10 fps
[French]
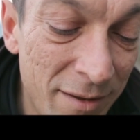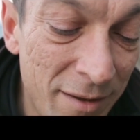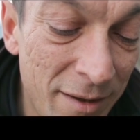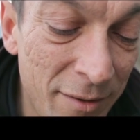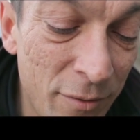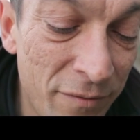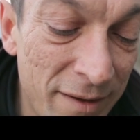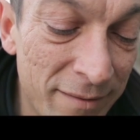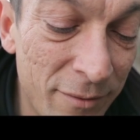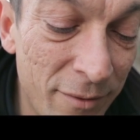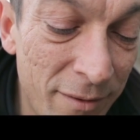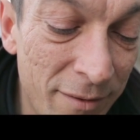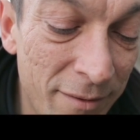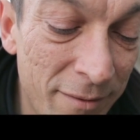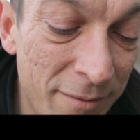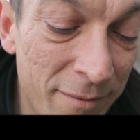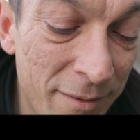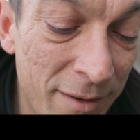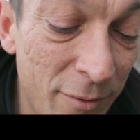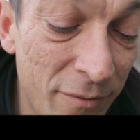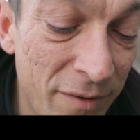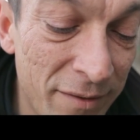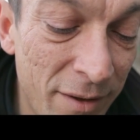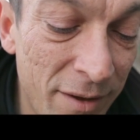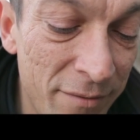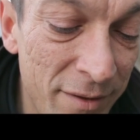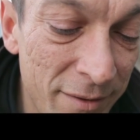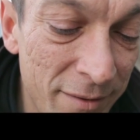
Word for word: les deux faces de, les deux de la vie.